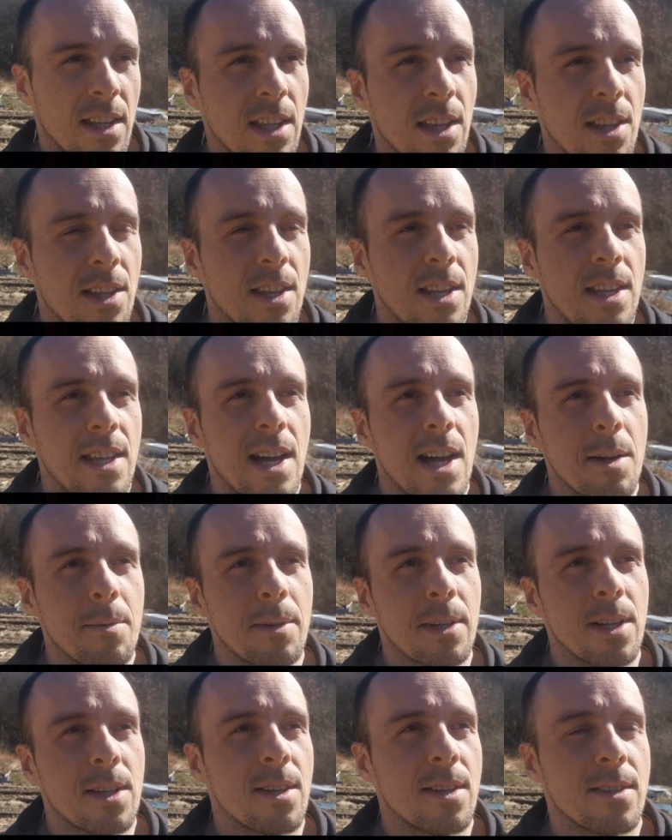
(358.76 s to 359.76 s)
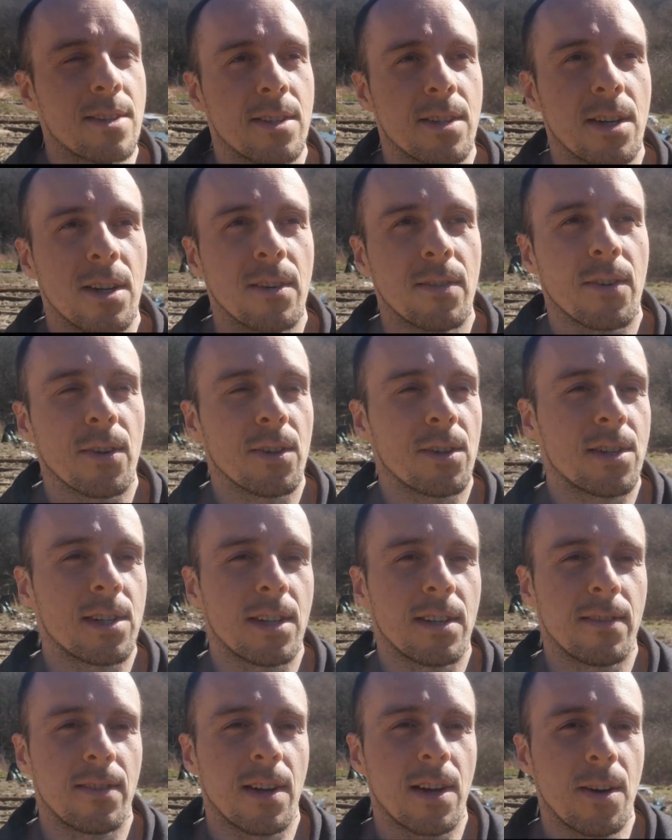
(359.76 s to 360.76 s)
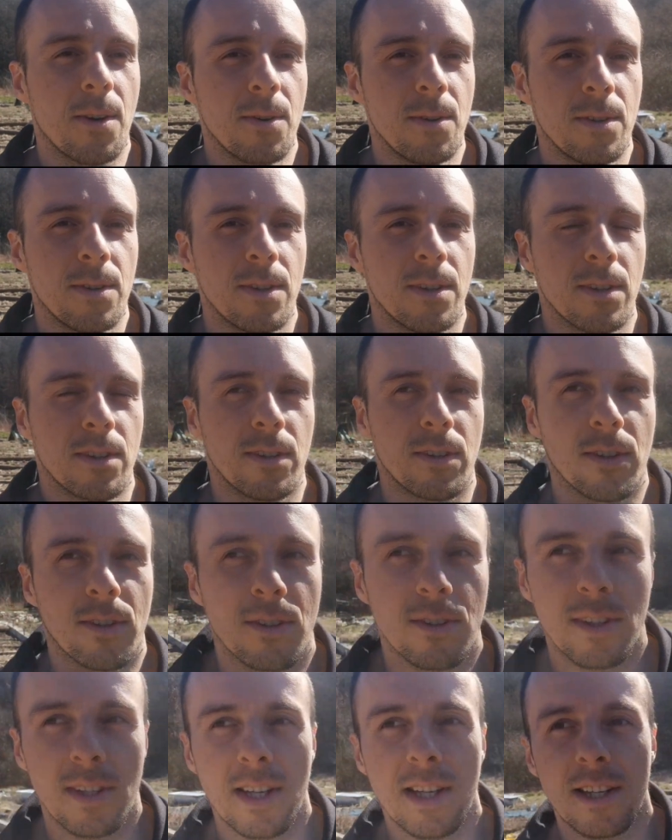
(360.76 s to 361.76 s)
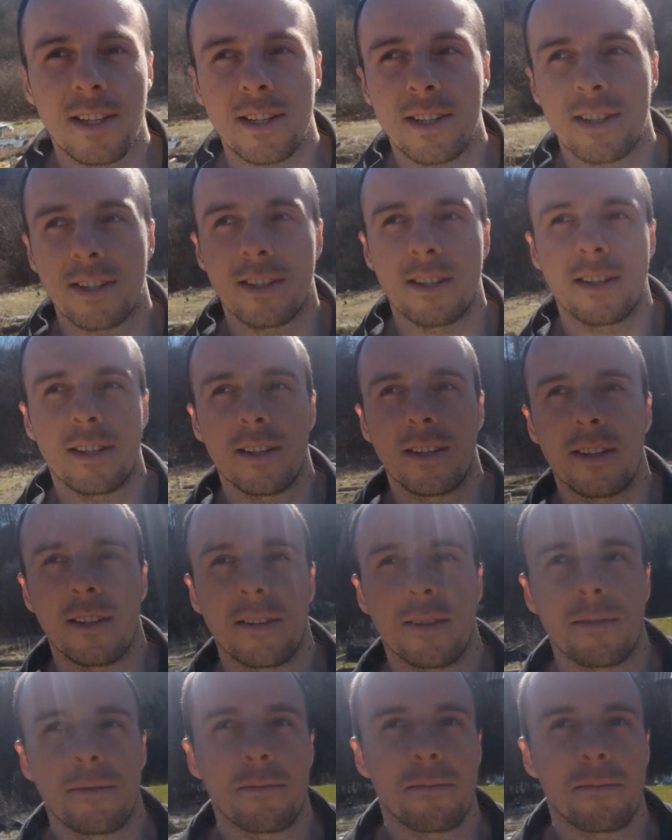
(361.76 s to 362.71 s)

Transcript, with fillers: Jeśli ja będę się zdrowo odżywiał, to też yy,